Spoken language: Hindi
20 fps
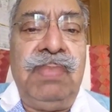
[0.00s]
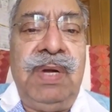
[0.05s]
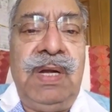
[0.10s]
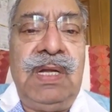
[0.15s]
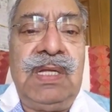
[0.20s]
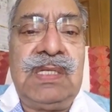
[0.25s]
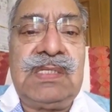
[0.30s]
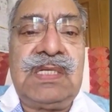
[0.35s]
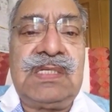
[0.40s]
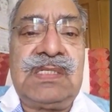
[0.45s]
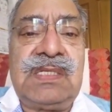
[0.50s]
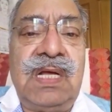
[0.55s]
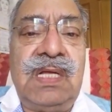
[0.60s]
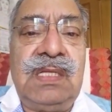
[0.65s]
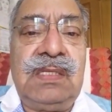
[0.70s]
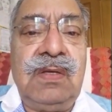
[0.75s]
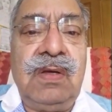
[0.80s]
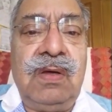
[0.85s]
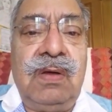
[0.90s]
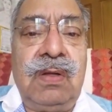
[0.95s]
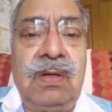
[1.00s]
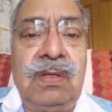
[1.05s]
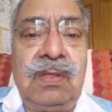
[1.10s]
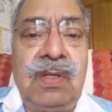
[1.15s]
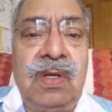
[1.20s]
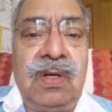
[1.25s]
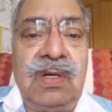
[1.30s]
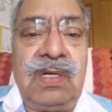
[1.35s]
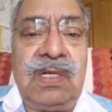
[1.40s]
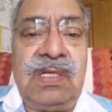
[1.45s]
बिल्डर्स के साथ और
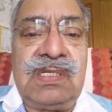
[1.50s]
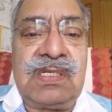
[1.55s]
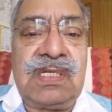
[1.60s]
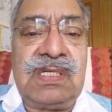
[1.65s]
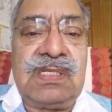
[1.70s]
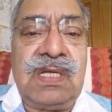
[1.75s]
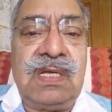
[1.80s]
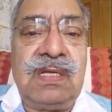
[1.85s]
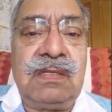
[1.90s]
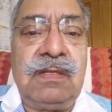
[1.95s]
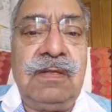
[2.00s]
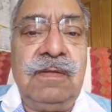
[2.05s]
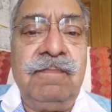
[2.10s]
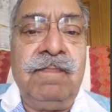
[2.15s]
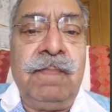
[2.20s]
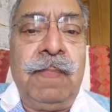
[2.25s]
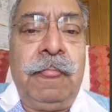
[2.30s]
अथॉरिटीज़ के साथ